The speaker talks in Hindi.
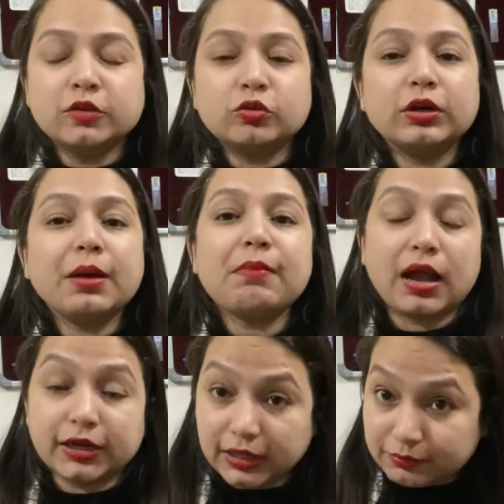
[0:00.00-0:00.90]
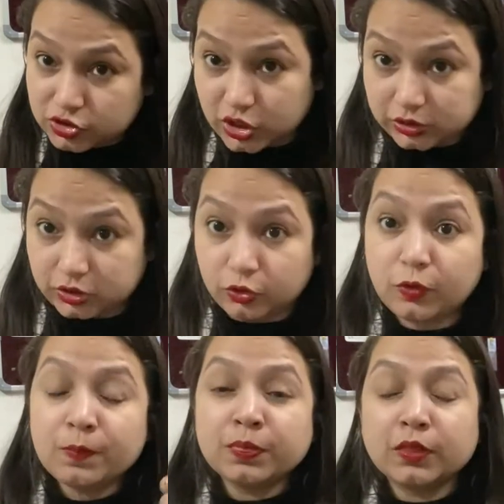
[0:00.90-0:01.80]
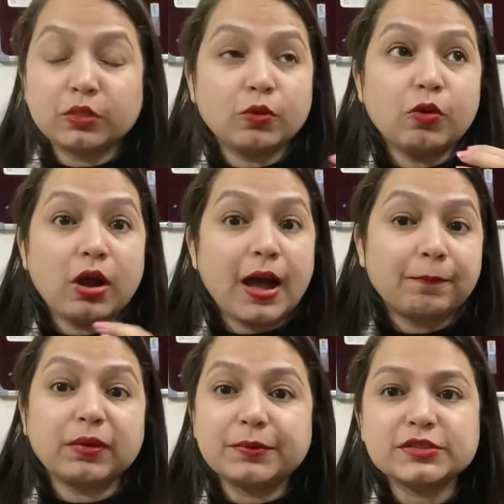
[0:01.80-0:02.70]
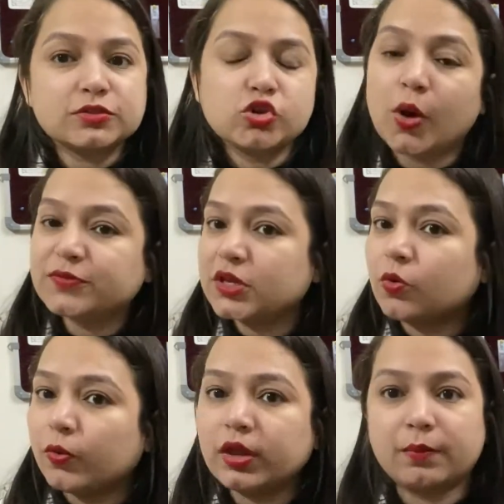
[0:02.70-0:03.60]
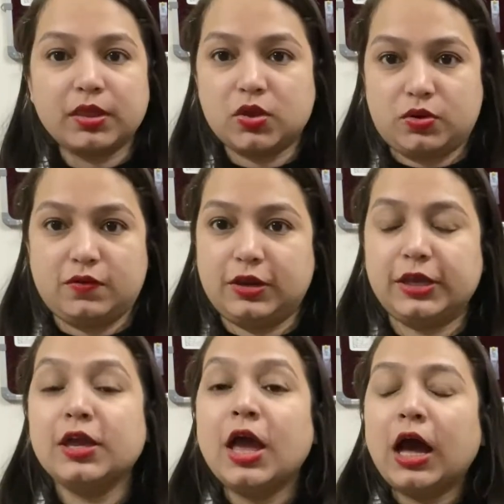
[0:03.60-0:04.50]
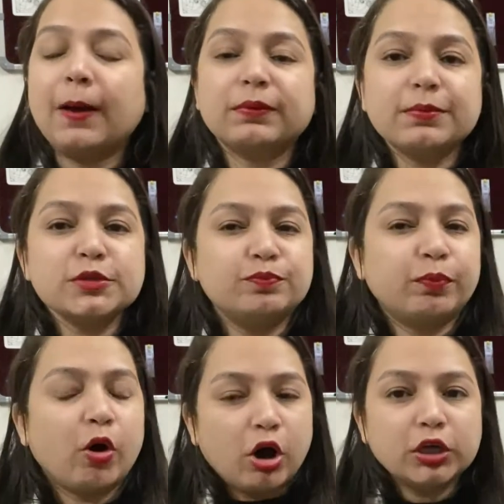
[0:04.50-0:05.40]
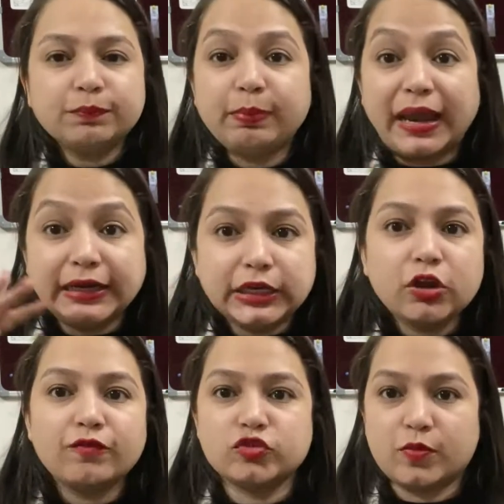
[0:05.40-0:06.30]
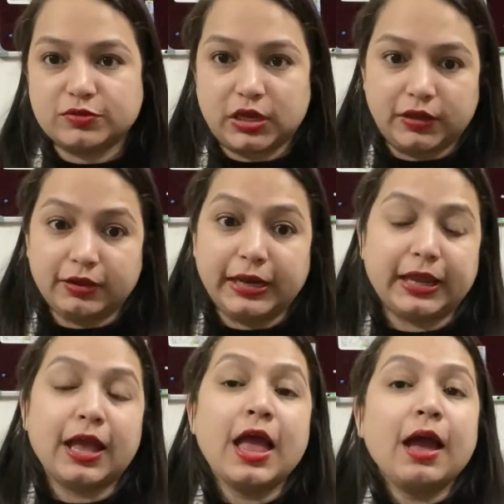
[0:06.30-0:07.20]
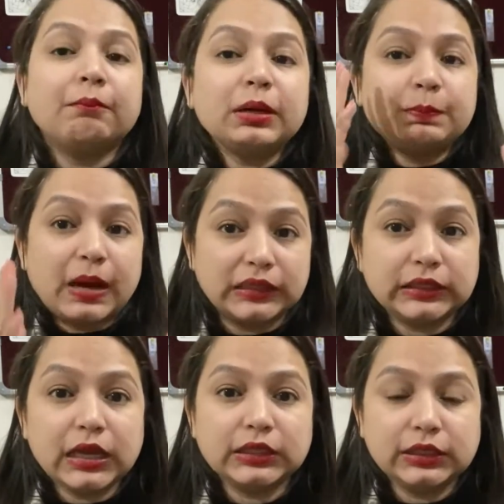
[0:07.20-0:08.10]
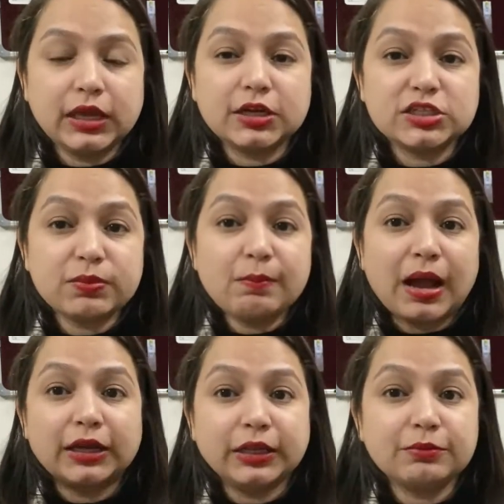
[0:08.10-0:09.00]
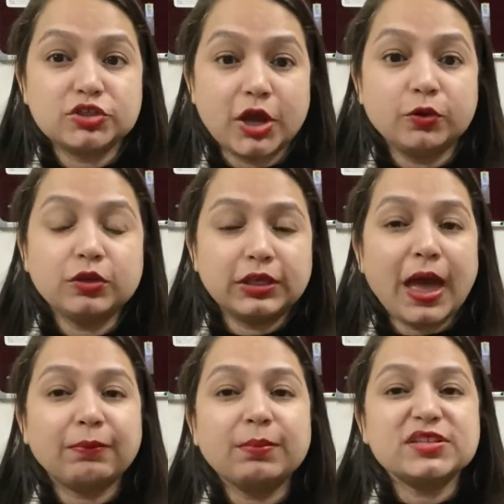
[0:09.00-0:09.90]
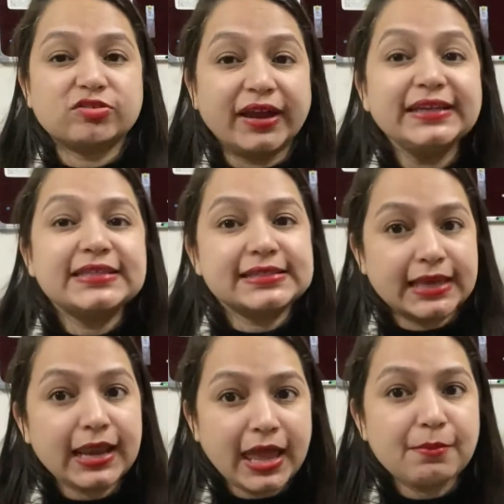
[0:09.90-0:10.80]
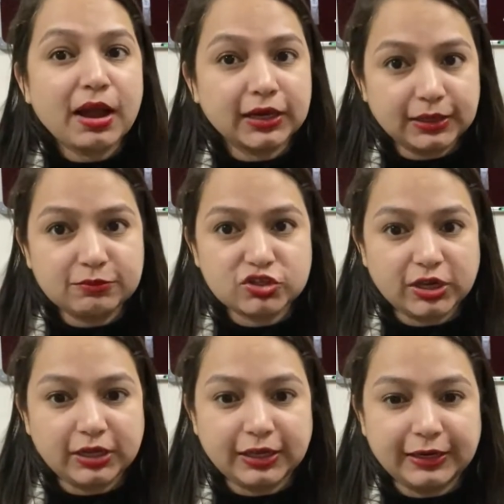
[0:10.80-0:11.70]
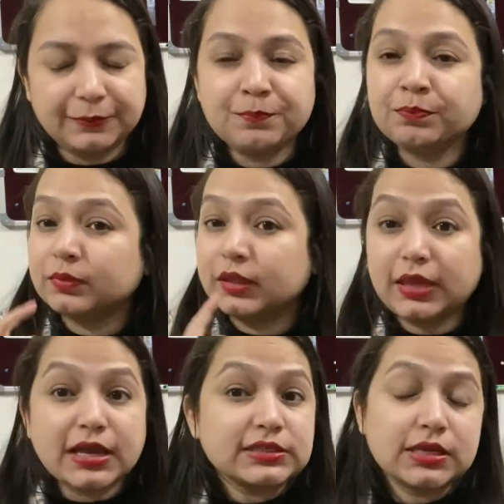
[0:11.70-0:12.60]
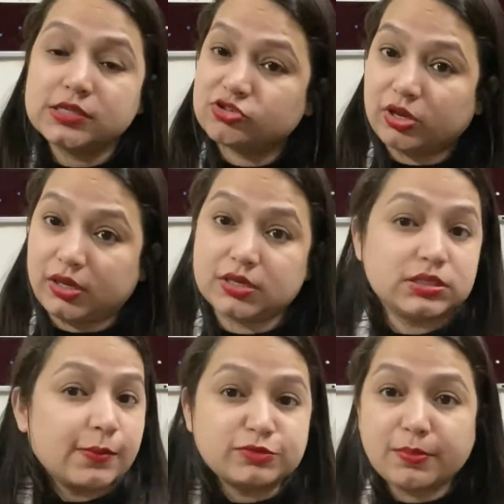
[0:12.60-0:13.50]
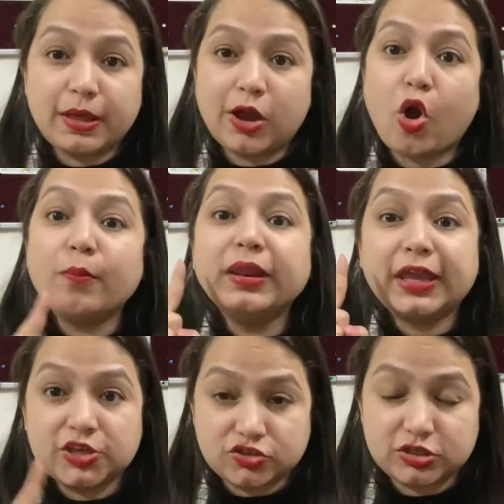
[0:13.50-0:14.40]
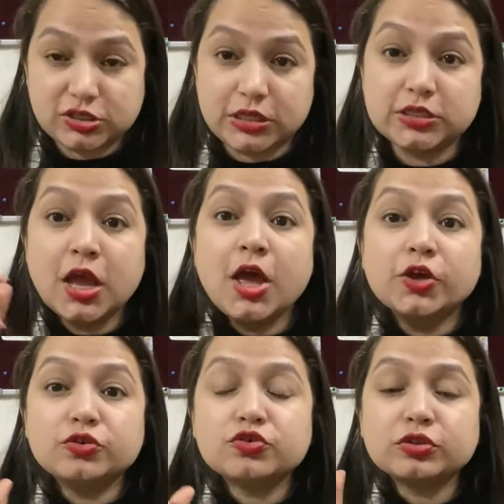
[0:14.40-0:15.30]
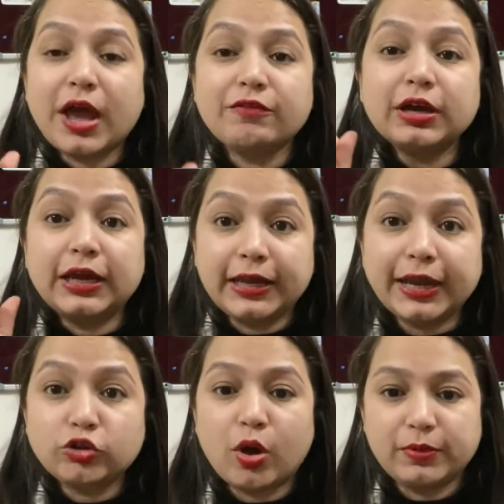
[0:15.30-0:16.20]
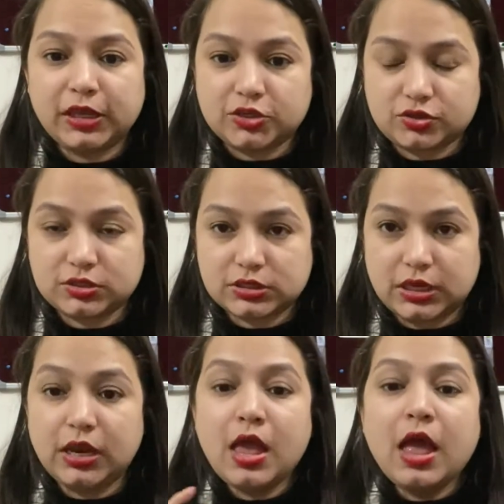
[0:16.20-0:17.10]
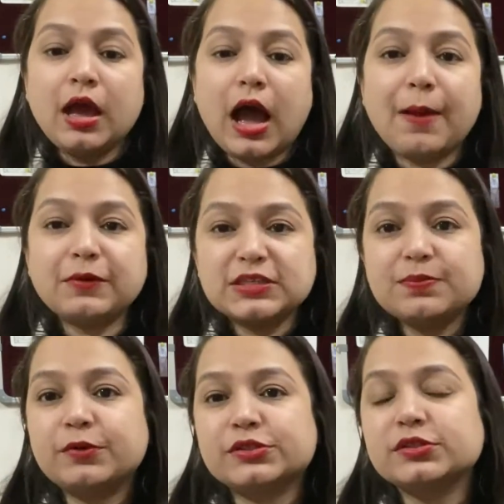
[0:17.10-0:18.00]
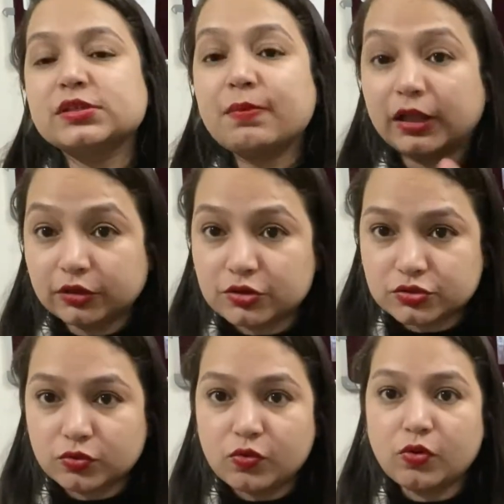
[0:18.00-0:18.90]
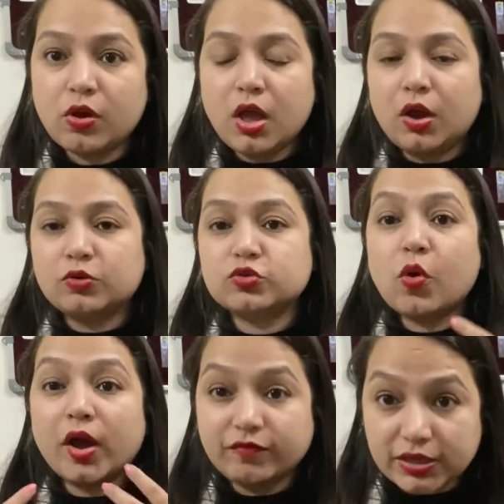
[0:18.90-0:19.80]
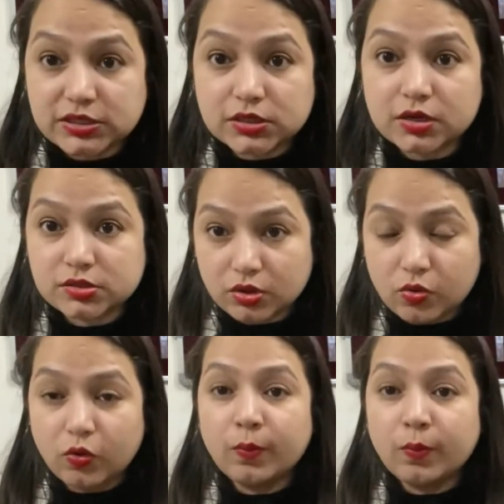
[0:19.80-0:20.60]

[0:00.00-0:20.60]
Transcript: तो अगर आप मार्केटिंग में जाते हो तो आपके पास जॉब्स की कोई कमी नहीं होने वाली आपके पास बहुत प्लेंटी ऑफ जॉब्स आने वाली है बट बात क्या आती है अगर जब आप मार्केटिंग में जा रहे हो क्या आपके पास राइट स्किल है मार्केटिंग में जाने के लिए क्या स्किल्स चाहिए सबसे पहला कम्युनिकेशन स्किल यू शुड हैव अ ग्रेट कम्युनिकेशन स्किल आप किसी पर्सन से बात कर सको उसको कन्वेंस कर सको